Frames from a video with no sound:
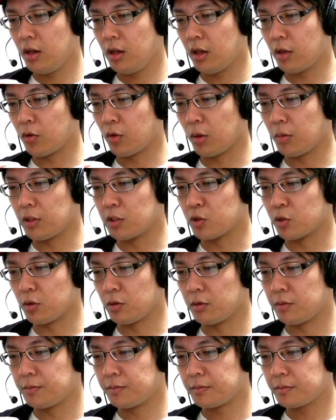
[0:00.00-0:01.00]
やっときま
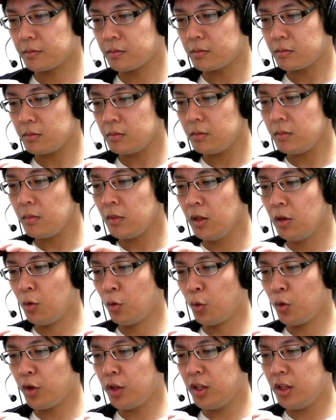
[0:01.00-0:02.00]
しょう。
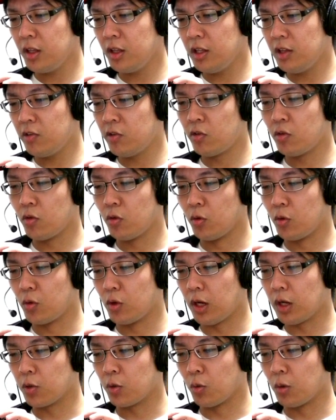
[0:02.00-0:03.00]
ログイン日数
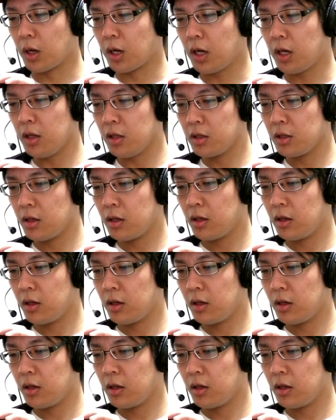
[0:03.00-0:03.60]
と、あとは、